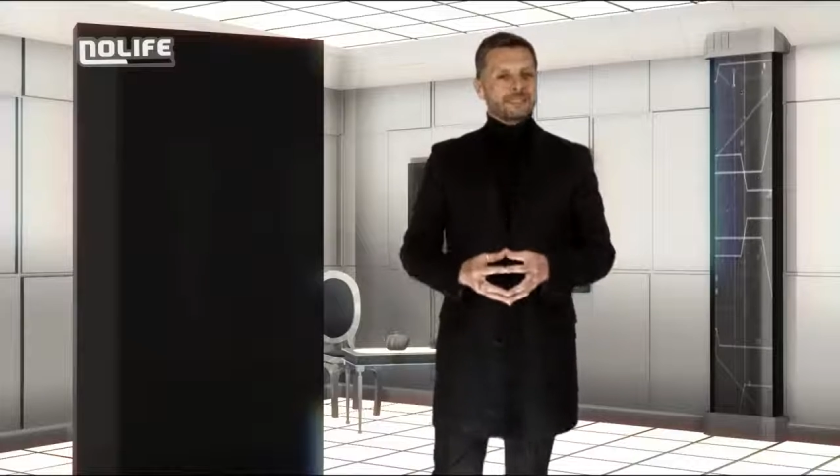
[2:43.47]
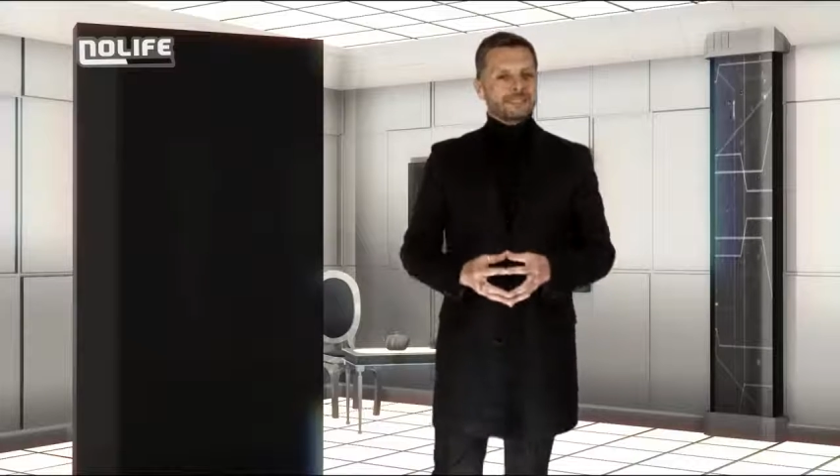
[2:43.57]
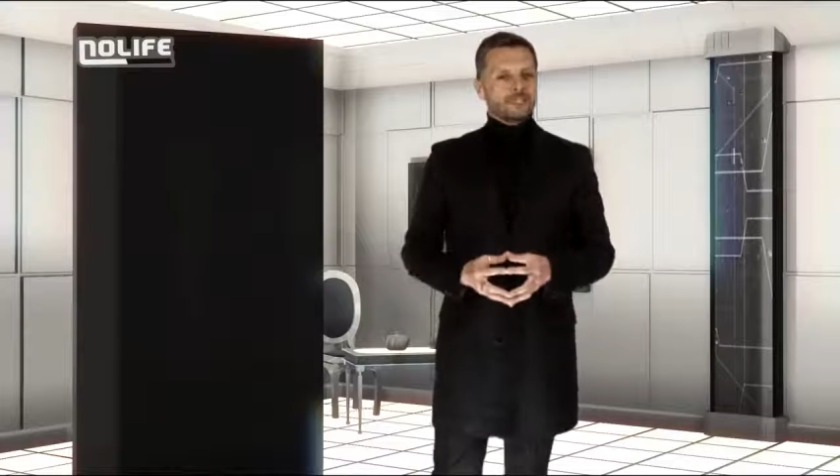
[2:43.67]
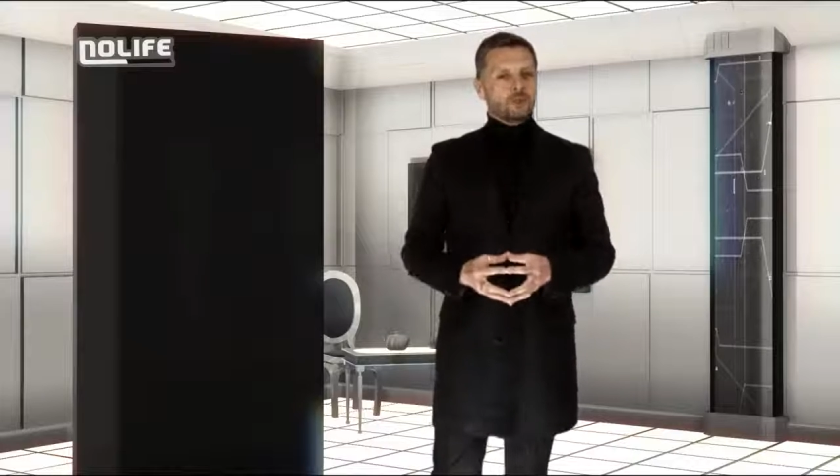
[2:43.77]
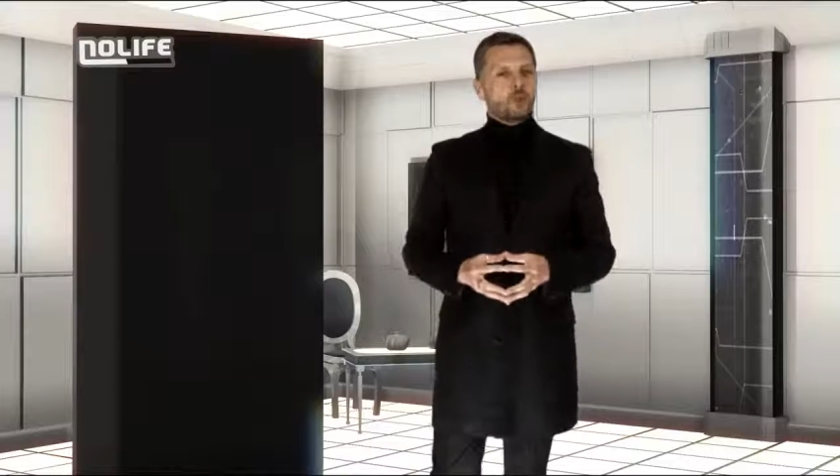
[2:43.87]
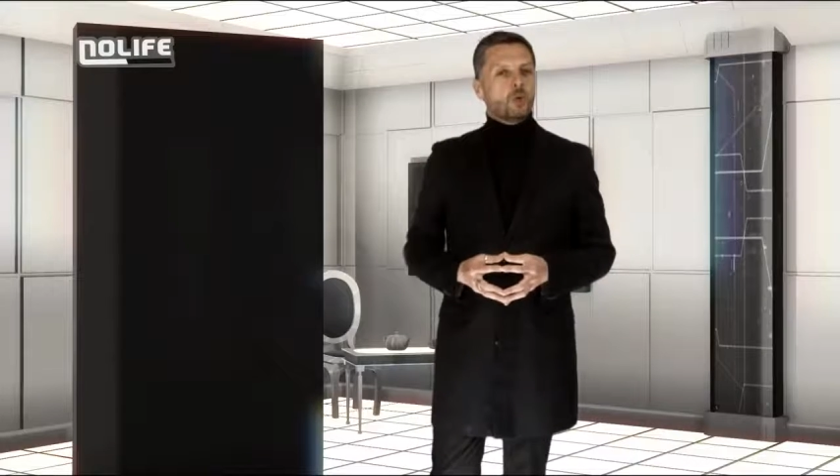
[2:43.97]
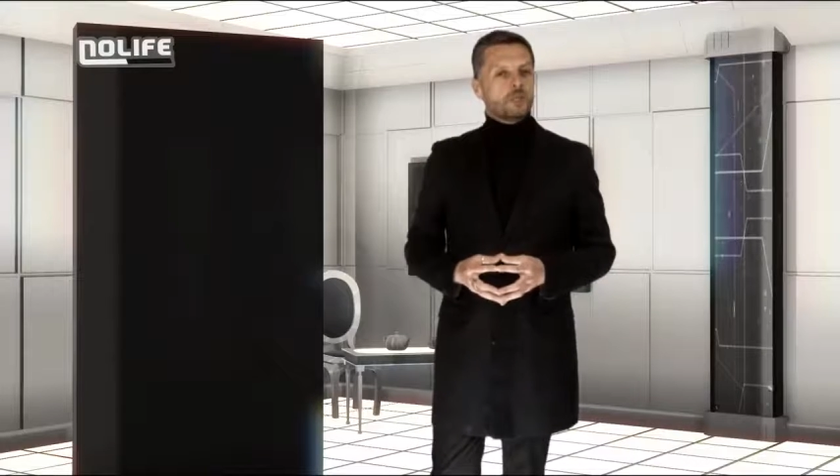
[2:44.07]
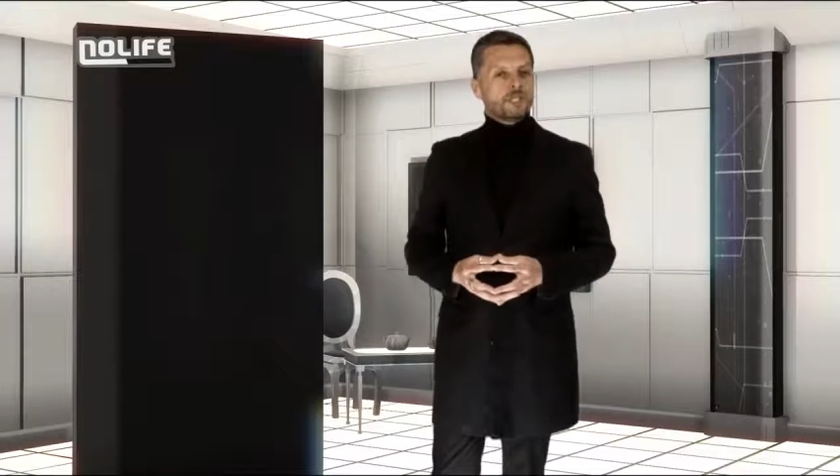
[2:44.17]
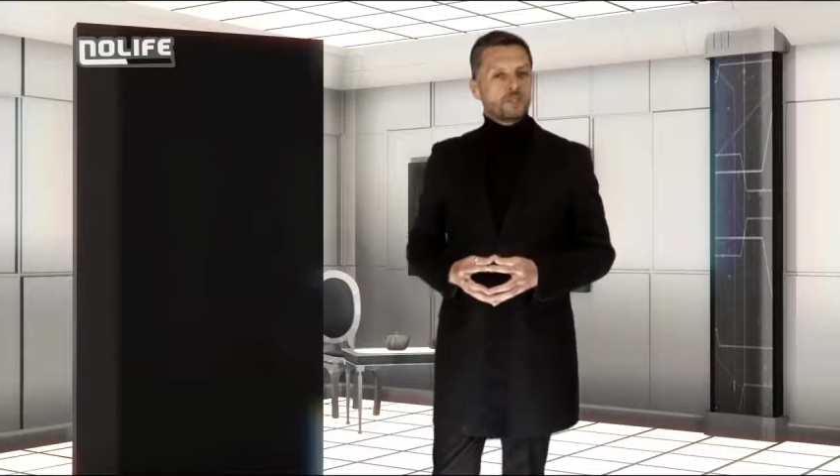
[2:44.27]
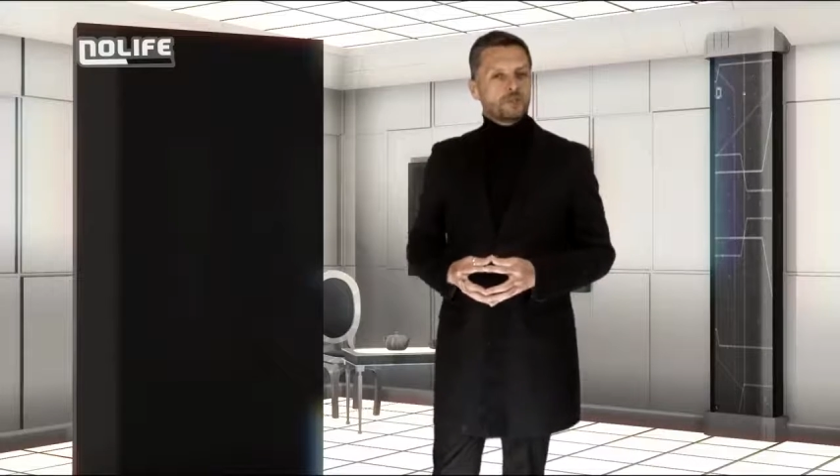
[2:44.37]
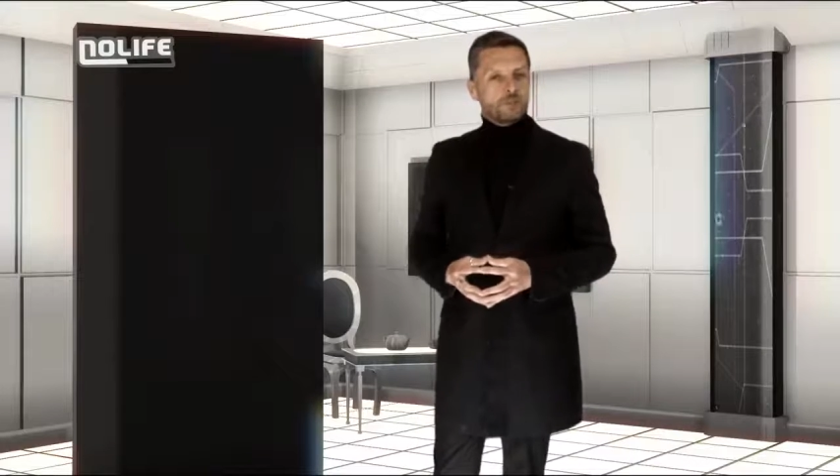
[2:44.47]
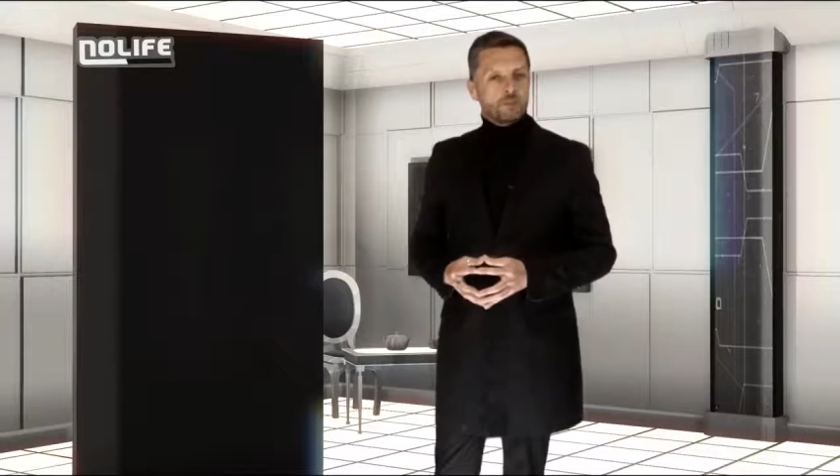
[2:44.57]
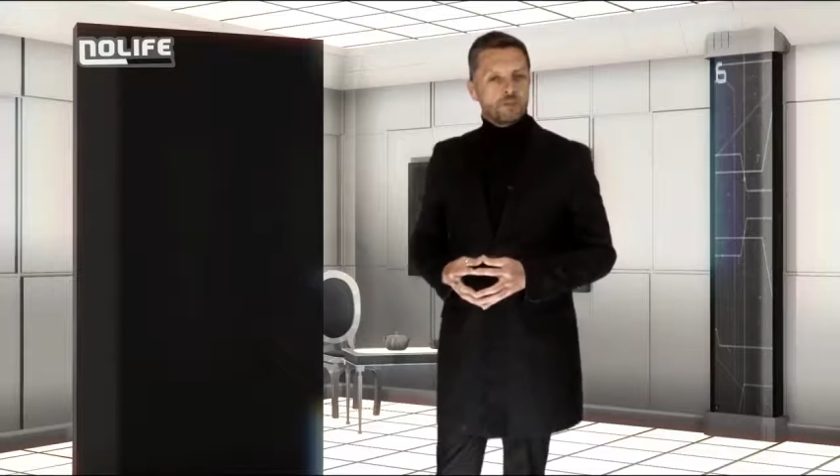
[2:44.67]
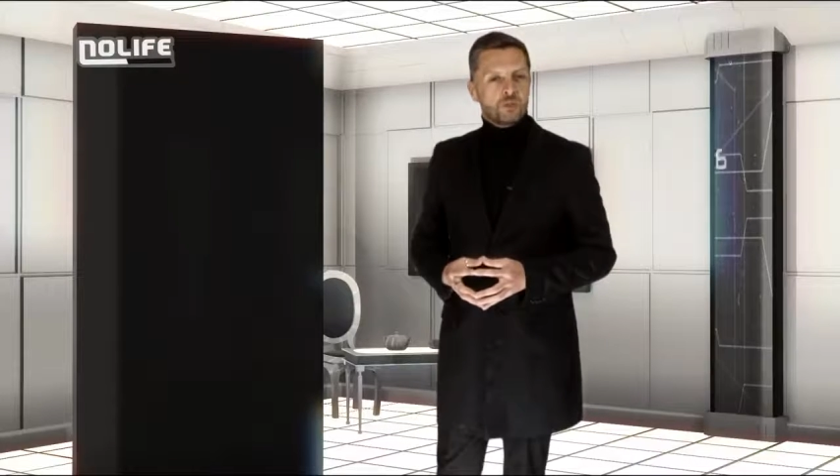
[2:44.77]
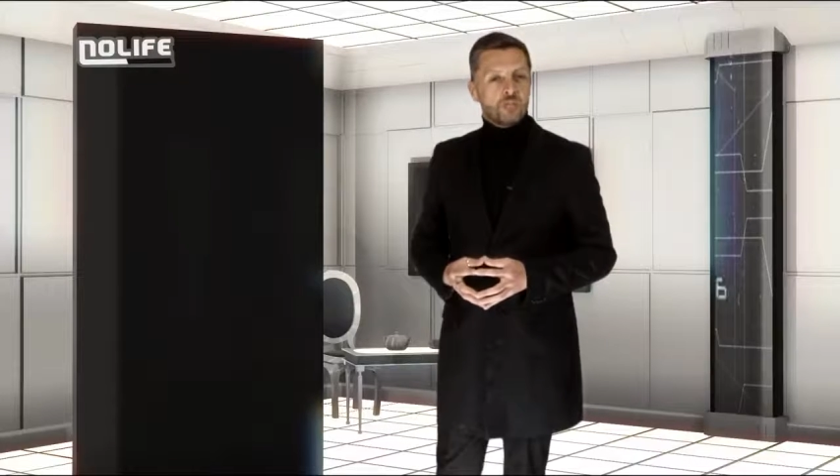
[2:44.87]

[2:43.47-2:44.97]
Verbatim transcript: ces cours en ligne permettant